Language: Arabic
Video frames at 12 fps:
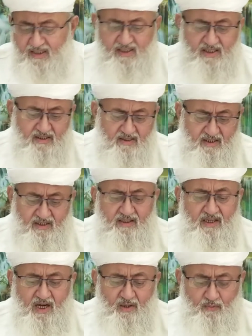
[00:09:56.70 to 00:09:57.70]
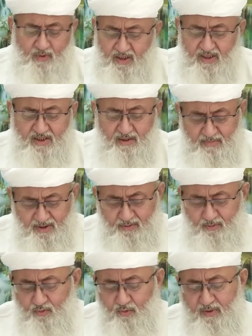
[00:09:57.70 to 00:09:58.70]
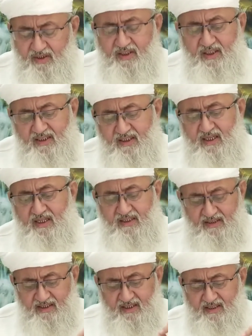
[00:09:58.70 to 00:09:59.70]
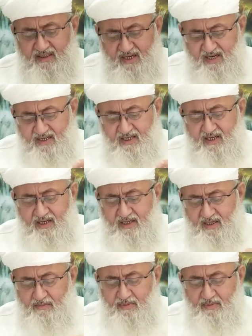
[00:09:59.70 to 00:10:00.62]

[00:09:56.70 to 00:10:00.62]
ليس صحيحا وليس مطلوبا إلا إذا كان